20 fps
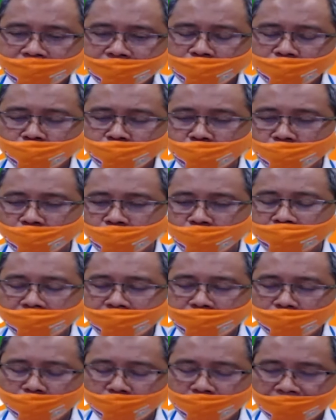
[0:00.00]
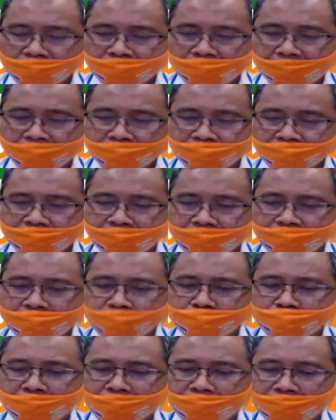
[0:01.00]
untuk menyumbat aliran
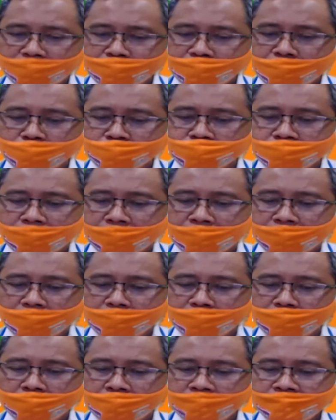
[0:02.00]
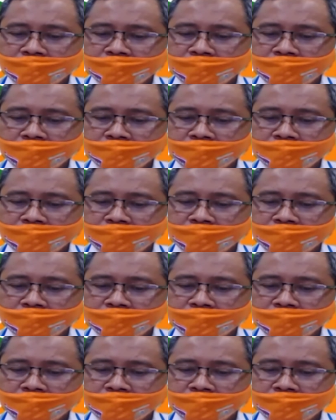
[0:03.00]
dan bahkan merusakkan